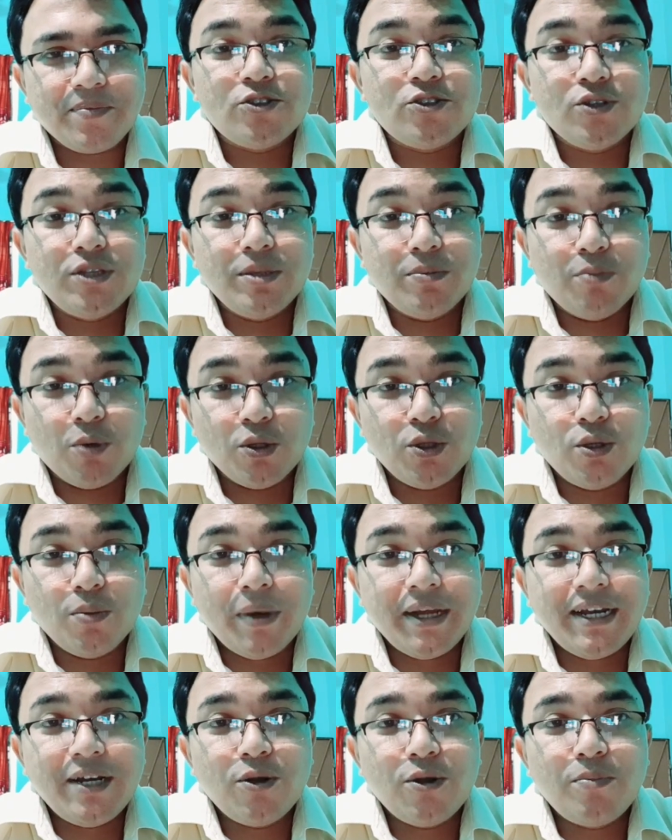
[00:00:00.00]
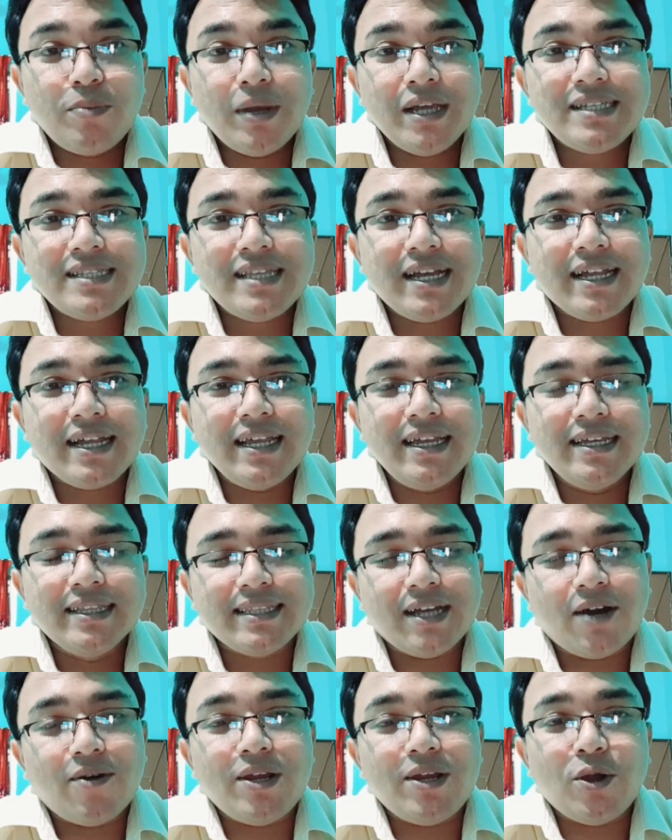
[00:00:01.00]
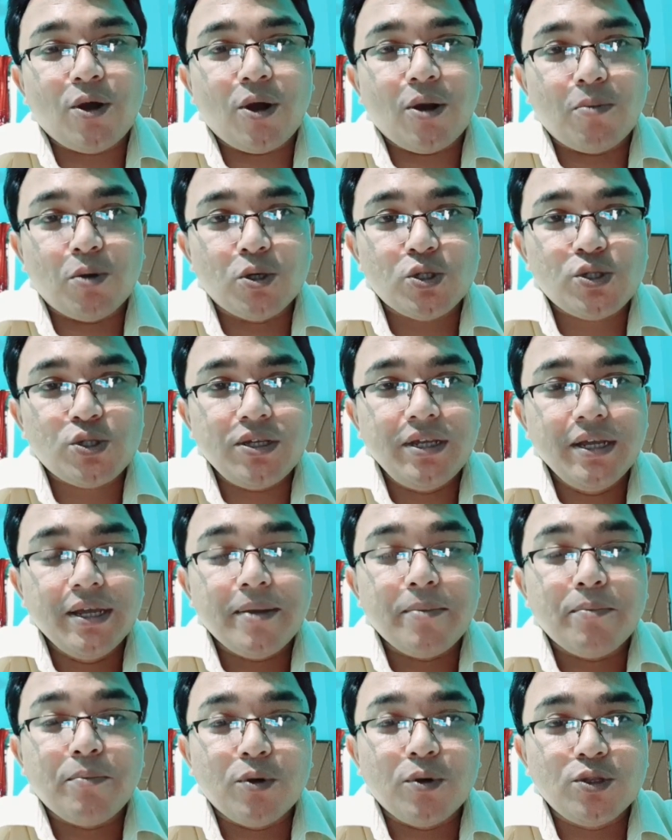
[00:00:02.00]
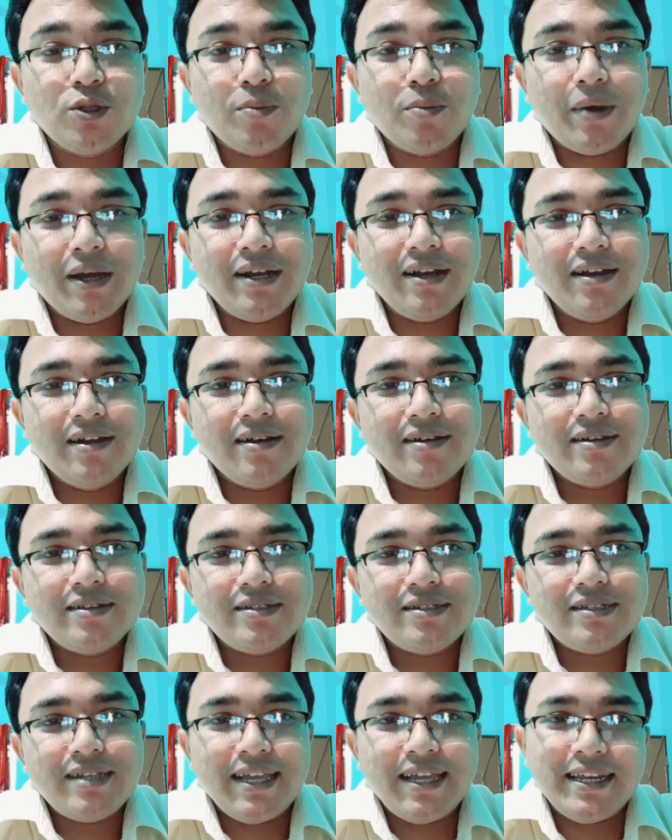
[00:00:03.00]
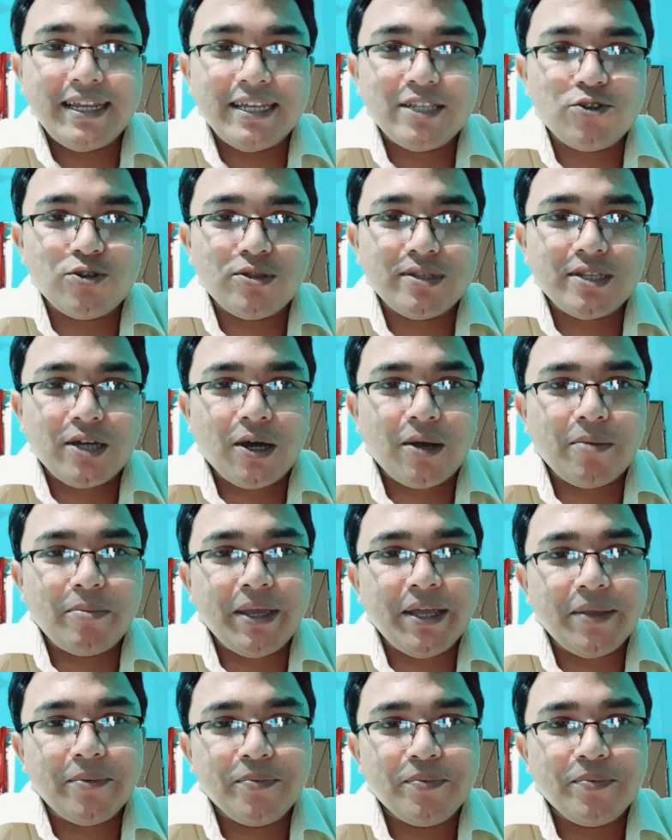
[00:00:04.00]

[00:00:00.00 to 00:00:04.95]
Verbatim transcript: যদি মদ্যপানের অভ্যাস থাকে তাহলে অবশ্যই মদ্যপান এড়িয়ে চলতে হবে